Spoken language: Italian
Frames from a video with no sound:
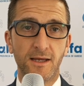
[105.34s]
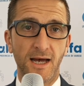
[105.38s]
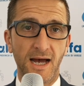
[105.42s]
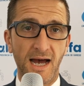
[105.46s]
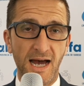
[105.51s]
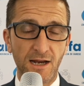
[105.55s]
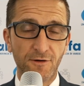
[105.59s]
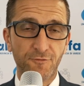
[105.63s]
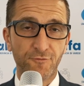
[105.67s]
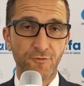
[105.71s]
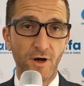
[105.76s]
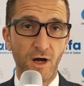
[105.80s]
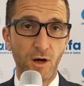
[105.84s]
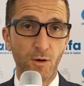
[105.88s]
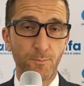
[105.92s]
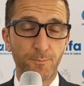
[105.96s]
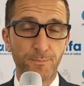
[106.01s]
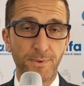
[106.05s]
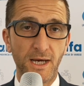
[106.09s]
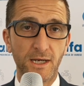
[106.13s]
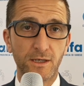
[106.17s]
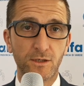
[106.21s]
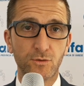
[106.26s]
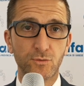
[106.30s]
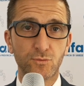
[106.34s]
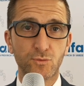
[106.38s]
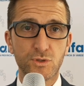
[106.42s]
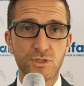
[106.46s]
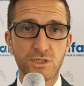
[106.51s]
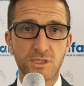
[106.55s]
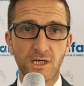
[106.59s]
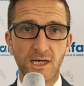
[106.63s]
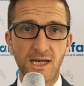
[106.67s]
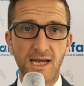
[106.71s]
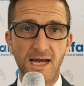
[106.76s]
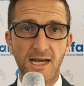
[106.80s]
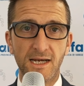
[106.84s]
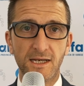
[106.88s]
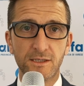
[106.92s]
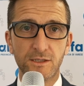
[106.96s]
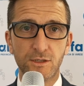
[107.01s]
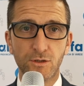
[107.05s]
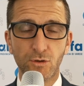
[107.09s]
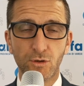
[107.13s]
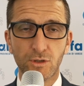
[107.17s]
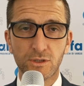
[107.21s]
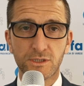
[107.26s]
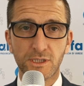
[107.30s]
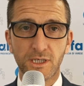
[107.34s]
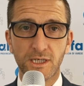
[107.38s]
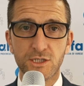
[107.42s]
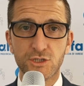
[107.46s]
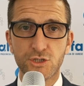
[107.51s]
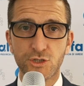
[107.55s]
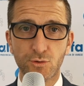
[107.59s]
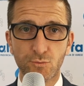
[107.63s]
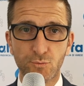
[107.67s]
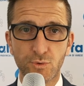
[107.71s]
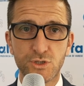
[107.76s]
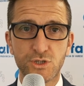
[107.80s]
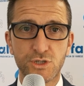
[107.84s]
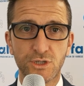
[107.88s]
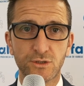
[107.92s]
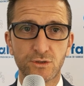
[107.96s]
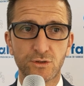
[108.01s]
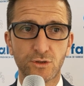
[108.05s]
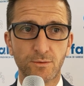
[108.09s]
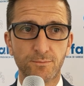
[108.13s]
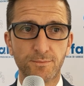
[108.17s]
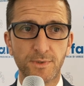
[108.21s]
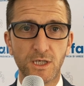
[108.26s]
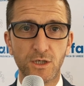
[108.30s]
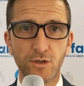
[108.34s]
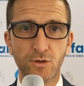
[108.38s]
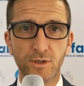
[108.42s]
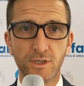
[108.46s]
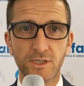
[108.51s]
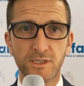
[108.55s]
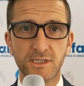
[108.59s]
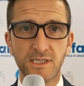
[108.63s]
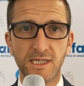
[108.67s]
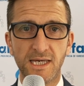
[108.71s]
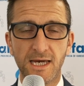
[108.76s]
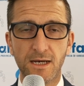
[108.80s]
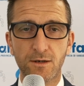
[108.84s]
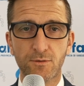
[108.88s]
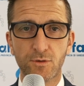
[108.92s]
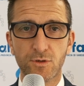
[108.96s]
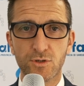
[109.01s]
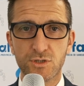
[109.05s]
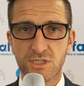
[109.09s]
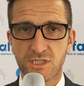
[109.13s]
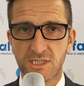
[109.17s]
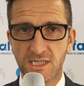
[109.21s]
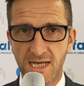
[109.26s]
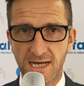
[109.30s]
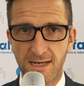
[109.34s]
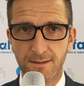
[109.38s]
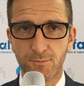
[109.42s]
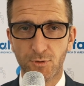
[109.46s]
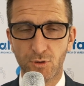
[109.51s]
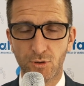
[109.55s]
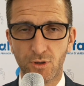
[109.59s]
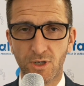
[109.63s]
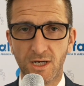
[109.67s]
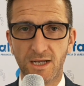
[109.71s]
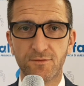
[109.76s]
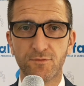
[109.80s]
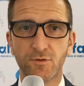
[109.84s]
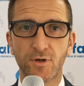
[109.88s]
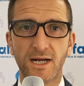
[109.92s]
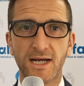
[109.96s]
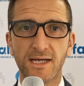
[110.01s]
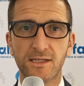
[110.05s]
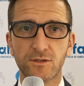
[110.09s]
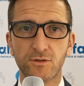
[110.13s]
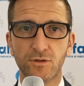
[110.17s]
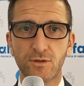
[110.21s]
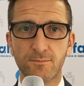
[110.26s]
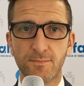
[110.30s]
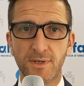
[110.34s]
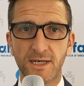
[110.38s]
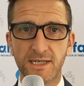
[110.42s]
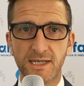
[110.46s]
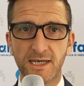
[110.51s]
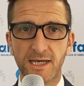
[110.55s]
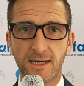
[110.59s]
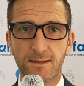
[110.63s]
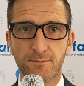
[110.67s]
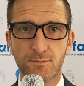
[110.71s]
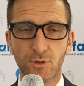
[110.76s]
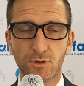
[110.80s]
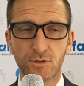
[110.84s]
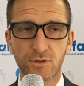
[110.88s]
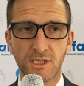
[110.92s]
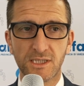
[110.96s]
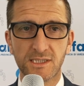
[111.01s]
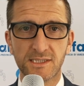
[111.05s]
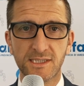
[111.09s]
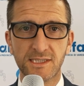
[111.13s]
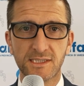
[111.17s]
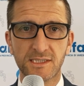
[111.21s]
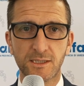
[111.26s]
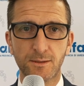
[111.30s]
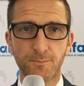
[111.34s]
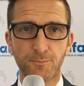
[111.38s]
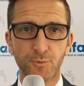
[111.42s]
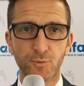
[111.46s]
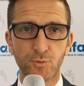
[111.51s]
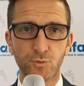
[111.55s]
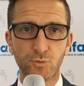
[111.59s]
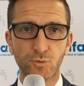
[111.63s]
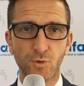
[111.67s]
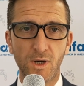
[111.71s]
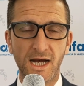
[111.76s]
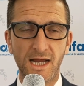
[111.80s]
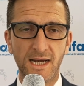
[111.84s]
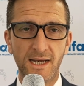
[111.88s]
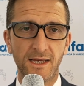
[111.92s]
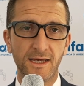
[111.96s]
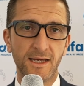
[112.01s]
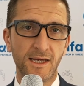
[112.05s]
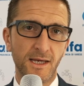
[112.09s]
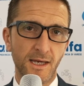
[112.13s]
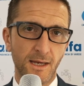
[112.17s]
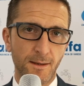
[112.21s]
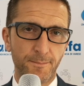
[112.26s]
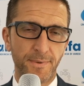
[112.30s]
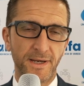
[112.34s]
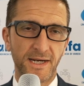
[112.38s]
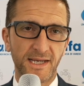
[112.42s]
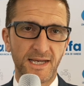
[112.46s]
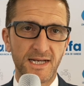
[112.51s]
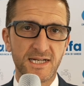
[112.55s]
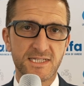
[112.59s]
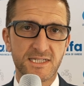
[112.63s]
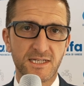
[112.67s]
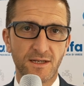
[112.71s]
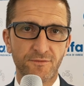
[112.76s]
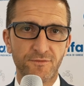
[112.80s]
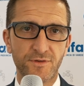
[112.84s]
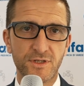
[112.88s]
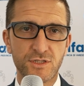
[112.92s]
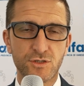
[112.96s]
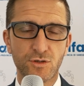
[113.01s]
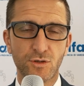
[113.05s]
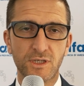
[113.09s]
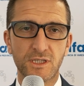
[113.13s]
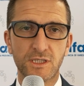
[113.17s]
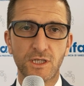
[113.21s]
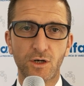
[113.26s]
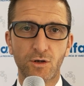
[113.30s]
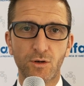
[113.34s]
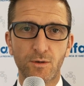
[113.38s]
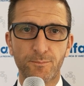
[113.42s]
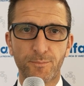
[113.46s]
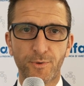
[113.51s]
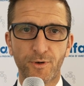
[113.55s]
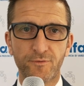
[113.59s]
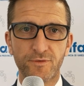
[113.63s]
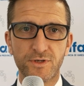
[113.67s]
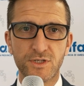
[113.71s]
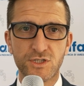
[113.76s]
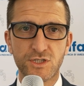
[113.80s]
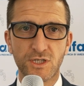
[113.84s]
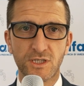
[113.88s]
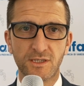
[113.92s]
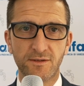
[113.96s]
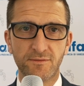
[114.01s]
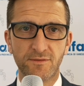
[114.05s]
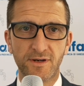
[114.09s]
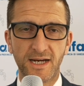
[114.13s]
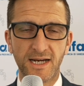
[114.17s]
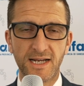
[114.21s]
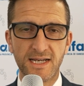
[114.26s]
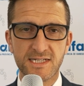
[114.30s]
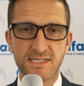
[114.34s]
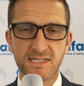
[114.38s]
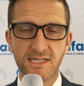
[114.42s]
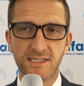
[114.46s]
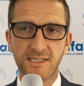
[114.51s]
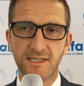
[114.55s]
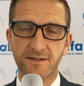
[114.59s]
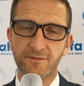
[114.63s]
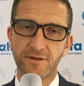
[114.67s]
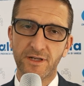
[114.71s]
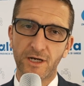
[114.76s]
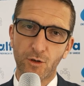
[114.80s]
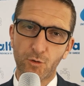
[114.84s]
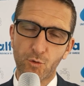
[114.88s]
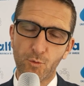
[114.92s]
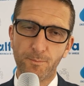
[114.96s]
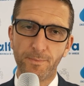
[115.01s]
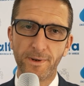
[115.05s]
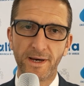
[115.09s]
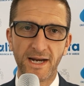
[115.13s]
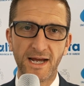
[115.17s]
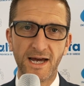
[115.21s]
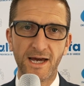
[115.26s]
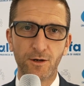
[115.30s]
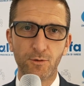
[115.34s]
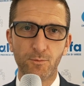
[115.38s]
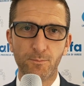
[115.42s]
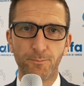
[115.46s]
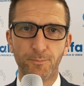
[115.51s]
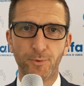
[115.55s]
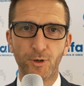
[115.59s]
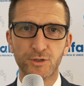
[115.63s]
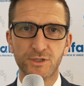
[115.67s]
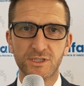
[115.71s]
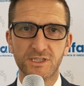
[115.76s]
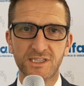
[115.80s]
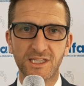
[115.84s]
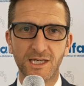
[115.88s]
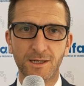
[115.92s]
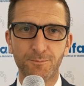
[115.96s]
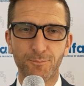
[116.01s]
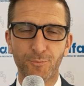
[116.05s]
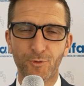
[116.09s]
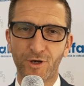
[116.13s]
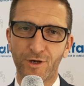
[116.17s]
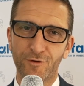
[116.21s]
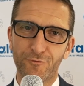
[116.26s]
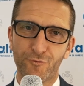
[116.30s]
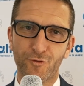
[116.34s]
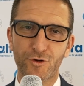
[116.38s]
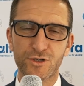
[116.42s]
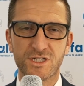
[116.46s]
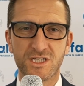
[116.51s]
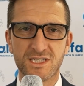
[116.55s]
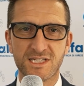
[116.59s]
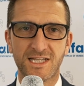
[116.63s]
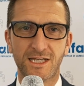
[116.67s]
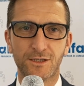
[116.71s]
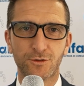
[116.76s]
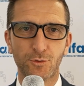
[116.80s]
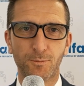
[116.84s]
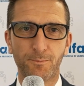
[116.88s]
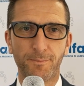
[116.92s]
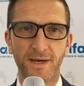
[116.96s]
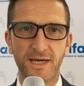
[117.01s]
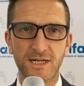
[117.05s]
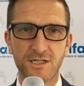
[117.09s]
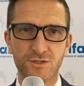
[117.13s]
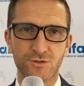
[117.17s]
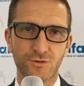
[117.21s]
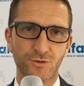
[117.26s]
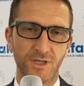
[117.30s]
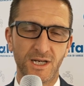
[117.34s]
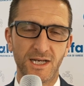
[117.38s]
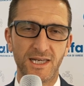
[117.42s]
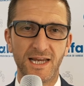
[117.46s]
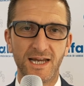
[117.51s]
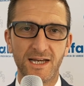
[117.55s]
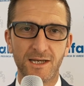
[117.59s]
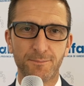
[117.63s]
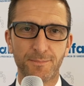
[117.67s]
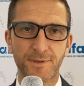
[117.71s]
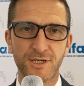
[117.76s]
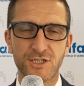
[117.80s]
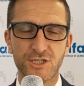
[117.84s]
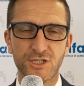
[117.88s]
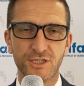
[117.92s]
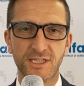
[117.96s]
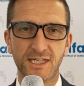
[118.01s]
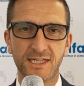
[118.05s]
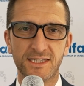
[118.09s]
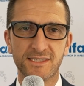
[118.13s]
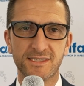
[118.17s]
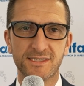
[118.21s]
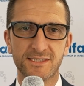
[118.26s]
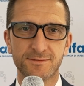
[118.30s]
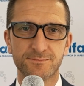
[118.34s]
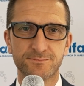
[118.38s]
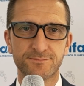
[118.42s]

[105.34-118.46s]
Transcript: Alfa ha un piano industriale di oltre 500 milioni di euro, stiamo lavorando in maniera molto attenta e puntuale perché il servizio idrico in provincia di Varese deve recuperare un po' di tempo che forse è stato perso negli anni precedenti.